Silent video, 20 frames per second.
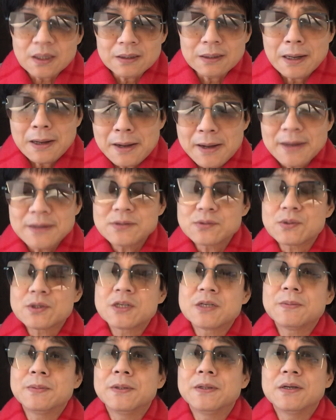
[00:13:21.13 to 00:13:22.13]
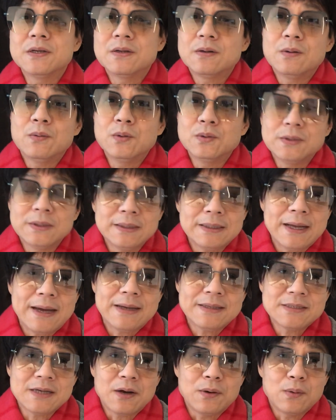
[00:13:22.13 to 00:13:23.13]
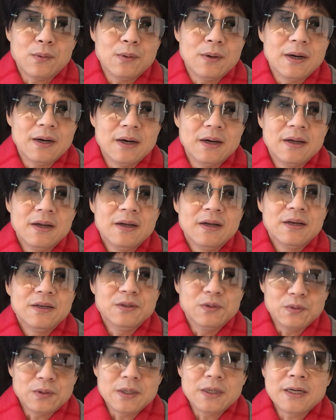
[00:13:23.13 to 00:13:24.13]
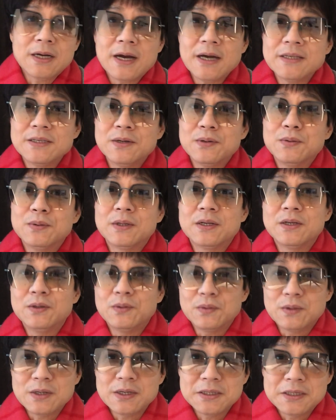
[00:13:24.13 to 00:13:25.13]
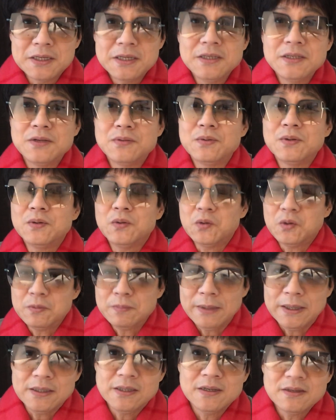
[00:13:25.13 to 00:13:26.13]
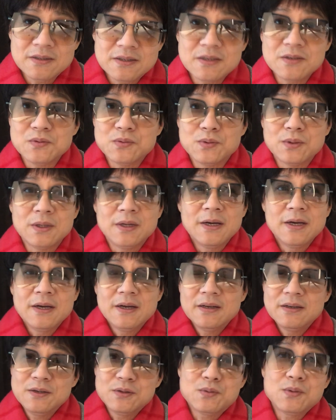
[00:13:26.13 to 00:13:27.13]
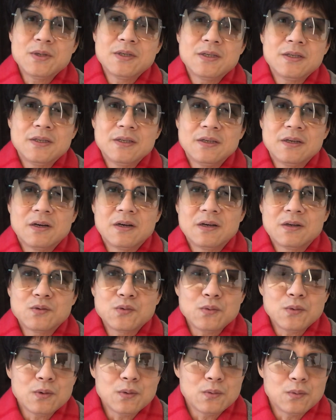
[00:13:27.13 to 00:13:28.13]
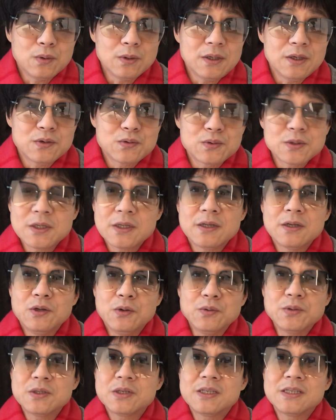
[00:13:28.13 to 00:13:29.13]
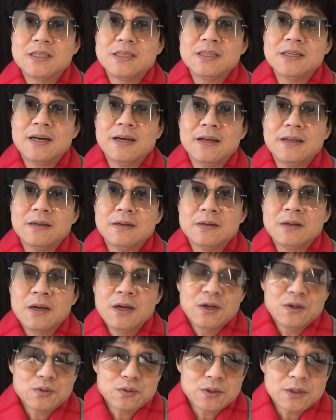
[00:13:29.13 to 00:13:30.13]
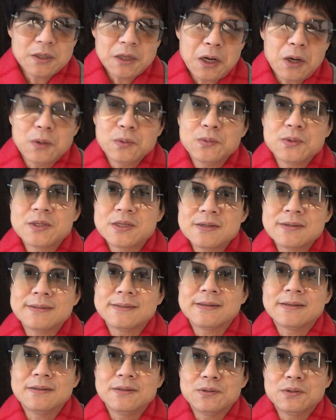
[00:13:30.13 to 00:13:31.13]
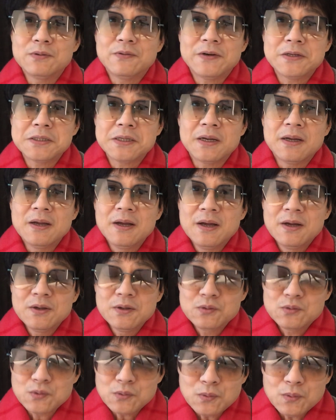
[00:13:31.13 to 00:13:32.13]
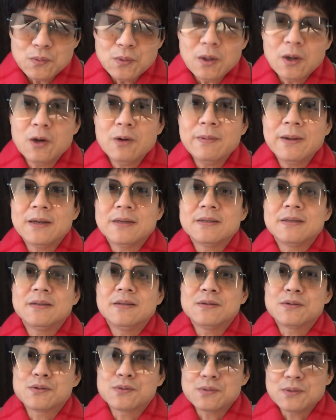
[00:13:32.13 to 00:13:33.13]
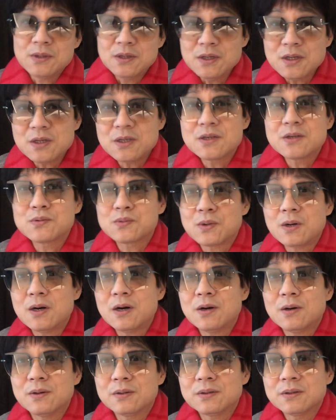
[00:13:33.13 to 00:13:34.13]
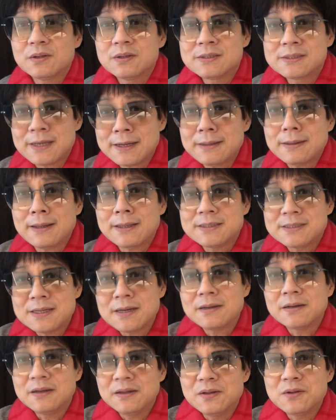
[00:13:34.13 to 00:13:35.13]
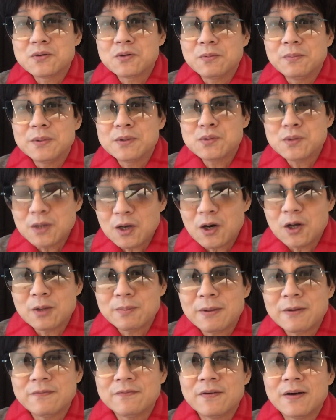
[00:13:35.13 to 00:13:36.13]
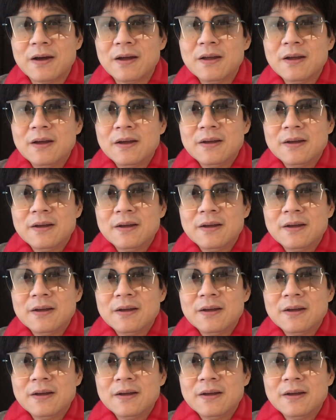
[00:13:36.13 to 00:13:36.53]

刚开始做视频的时候，我就跟大家讲过啊，有的人看见我的，有的人听进去，有的人没听进去。你最近你中国国内出现的，尤其是西安出现的好多事情，你就发现，中国老百姓，你随时做好灾难降临的准备，最好的办法，